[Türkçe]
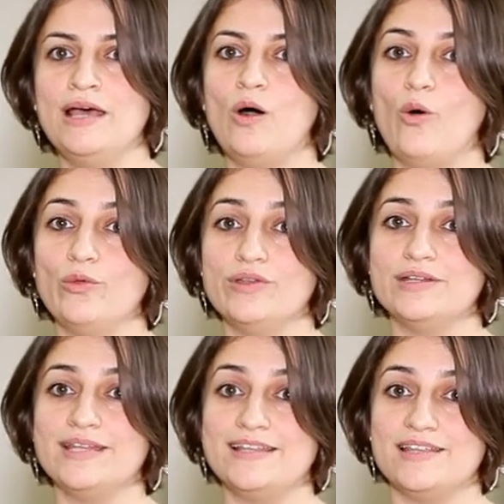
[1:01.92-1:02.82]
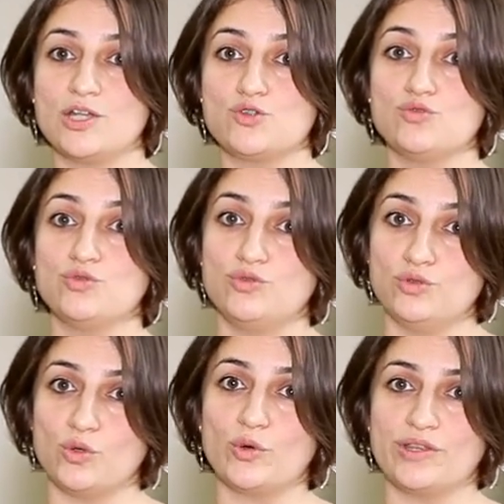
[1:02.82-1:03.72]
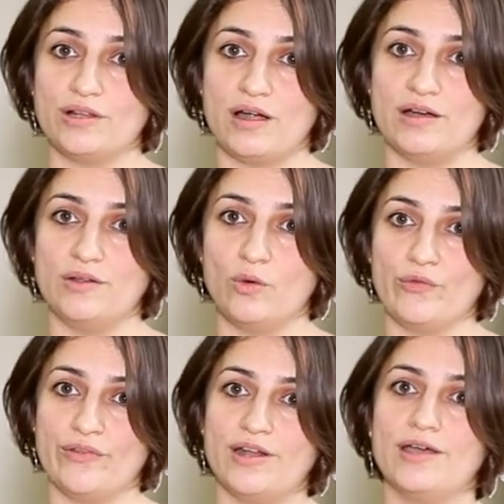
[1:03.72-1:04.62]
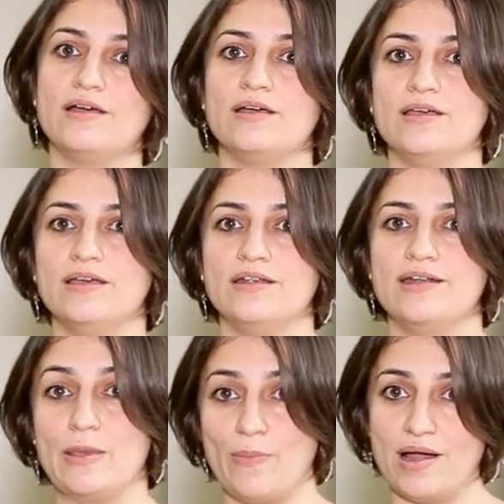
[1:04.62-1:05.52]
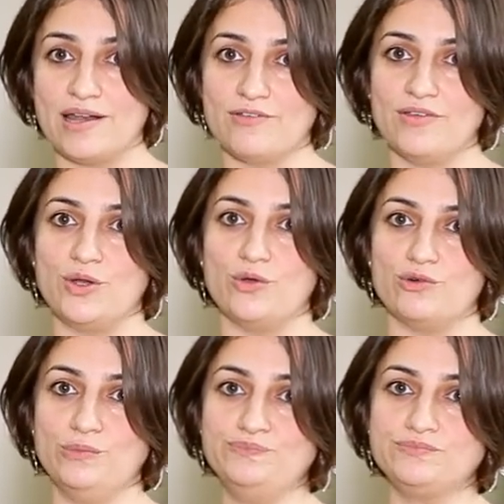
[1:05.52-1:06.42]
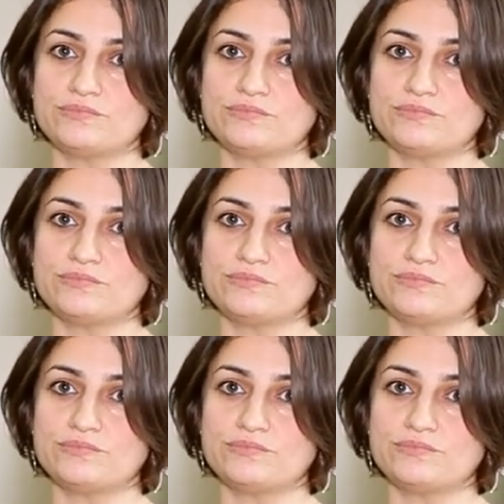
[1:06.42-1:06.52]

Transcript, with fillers: Onların ihtiyaç duyduğu noktalarda onlara e, rehberlik veriyorum